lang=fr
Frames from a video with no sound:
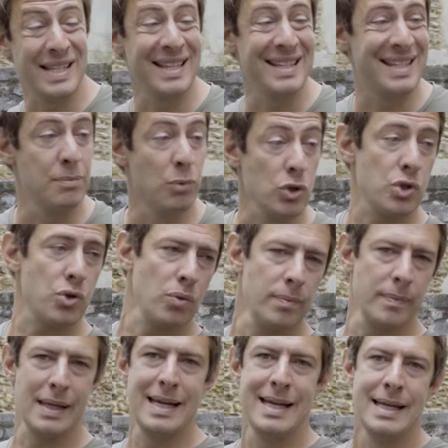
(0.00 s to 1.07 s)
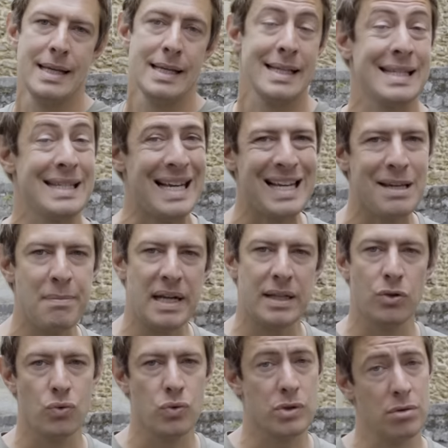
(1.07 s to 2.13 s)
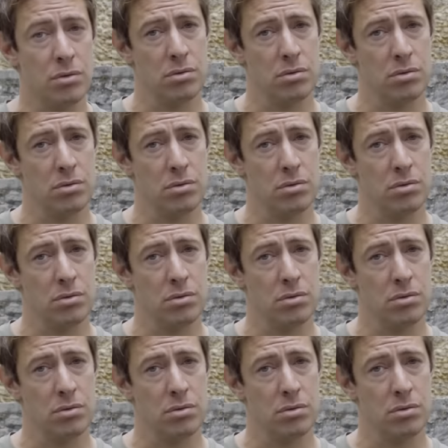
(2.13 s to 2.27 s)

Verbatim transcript: ces dimensions, 5 mètres 12 de